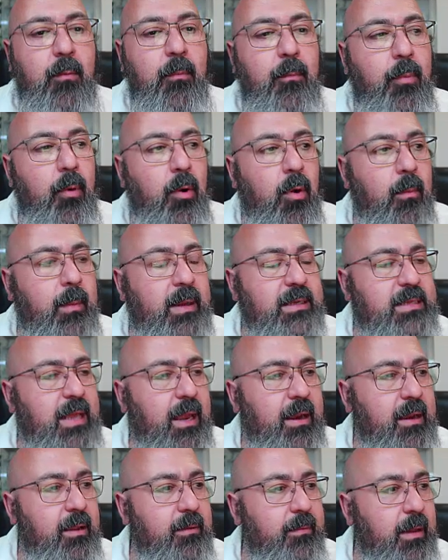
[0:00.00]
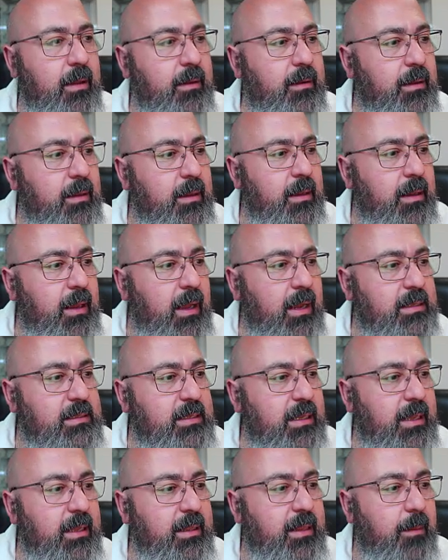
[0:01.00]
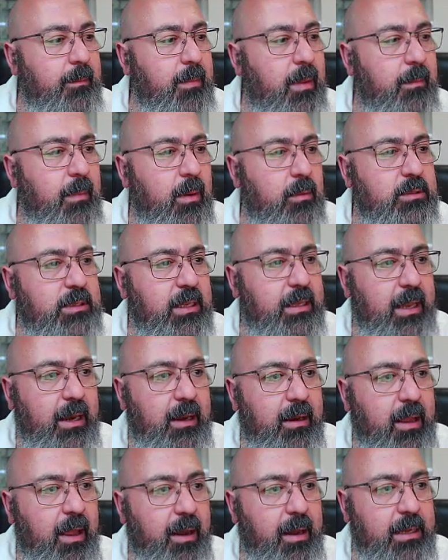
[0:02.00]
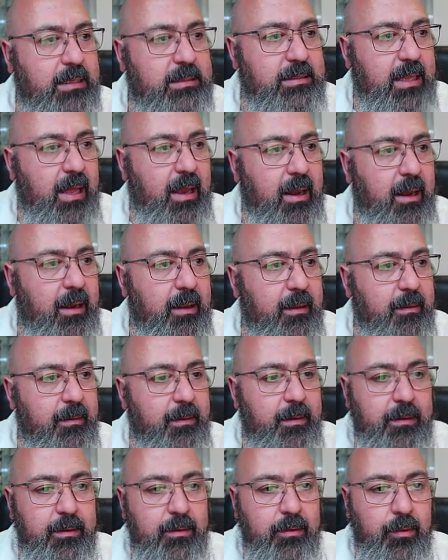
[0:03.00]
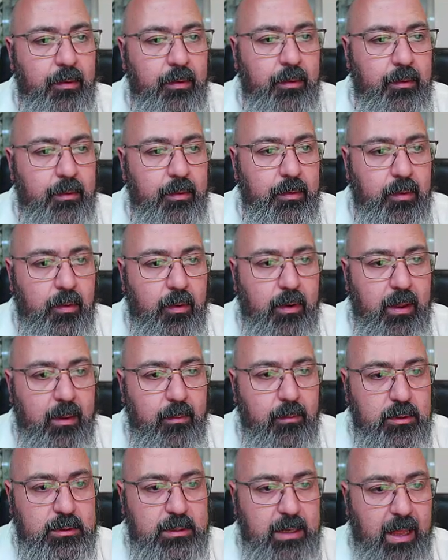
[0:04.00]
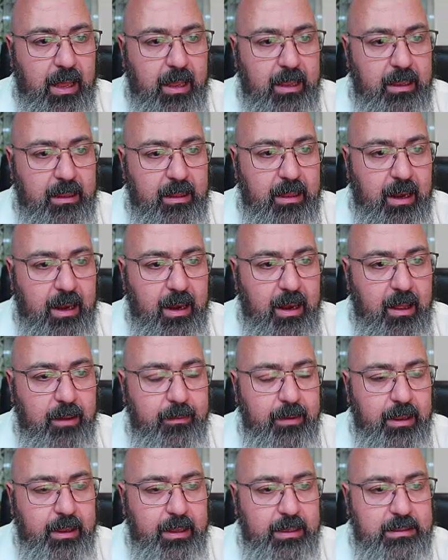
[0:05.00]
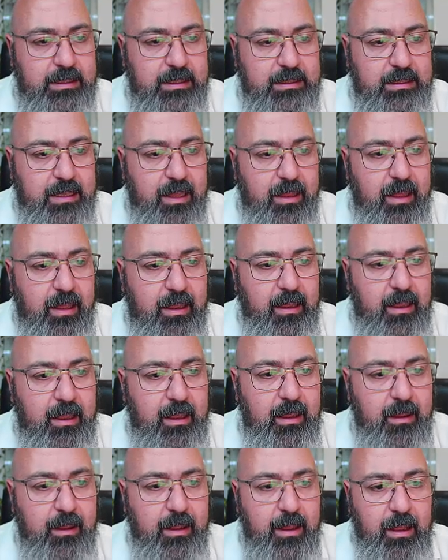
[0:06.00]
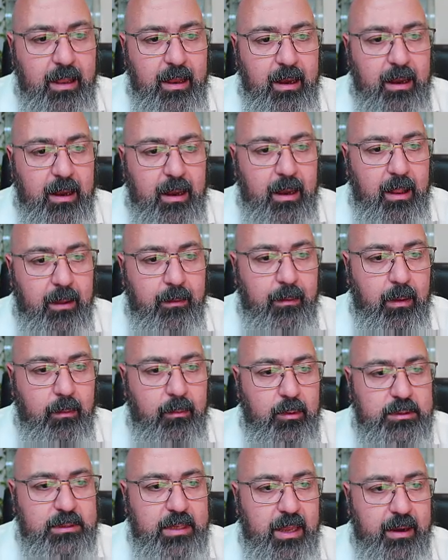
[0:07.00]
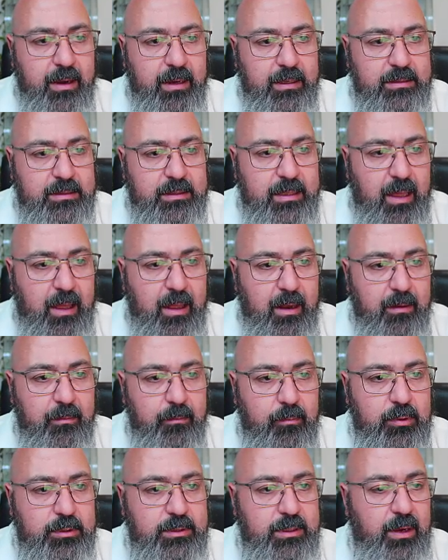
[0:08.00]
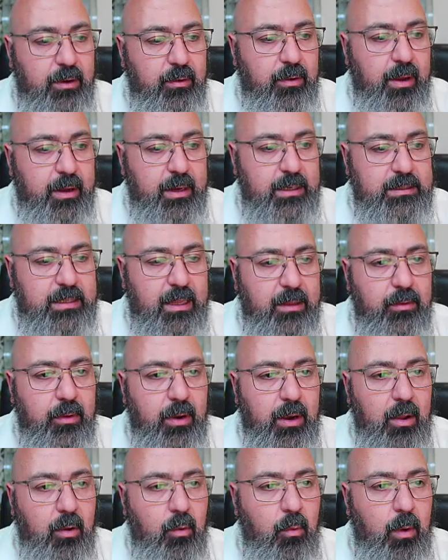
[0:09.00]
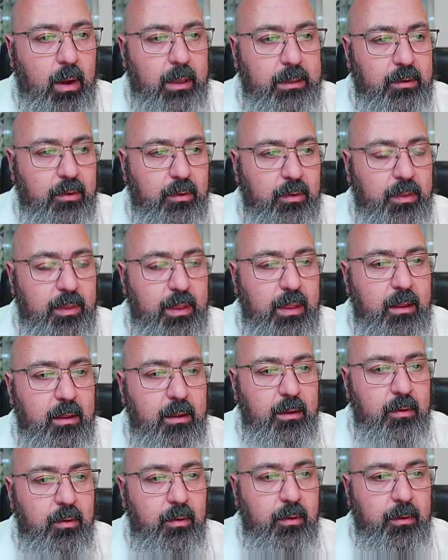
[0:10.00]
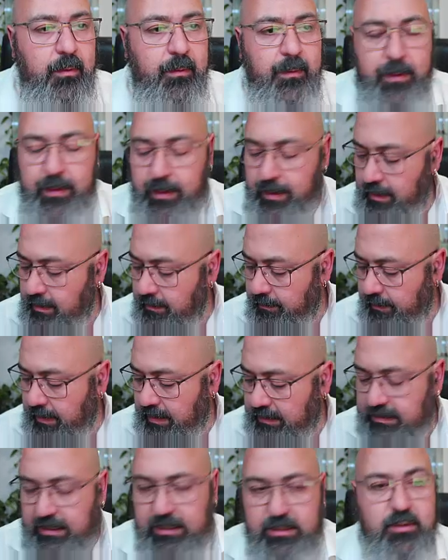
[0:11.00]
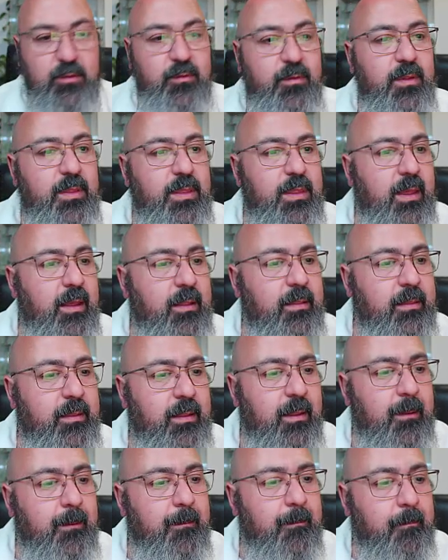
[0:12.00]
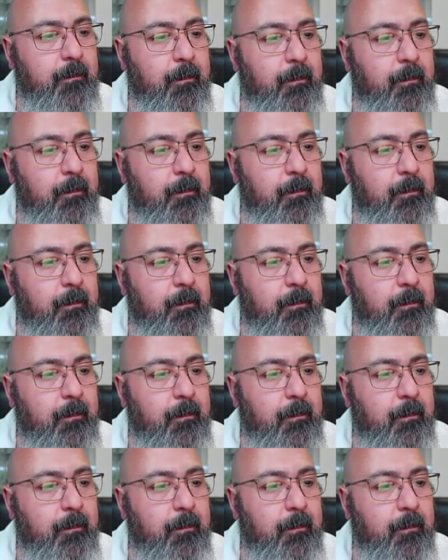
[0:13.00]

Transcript: un poco más arriba, así que también vamos a tener que restarle. Cogemos la i de la nave, que es esta de aquí, le vamos a restar, pues creo que restándole 4 o 5 va a ser suficiente.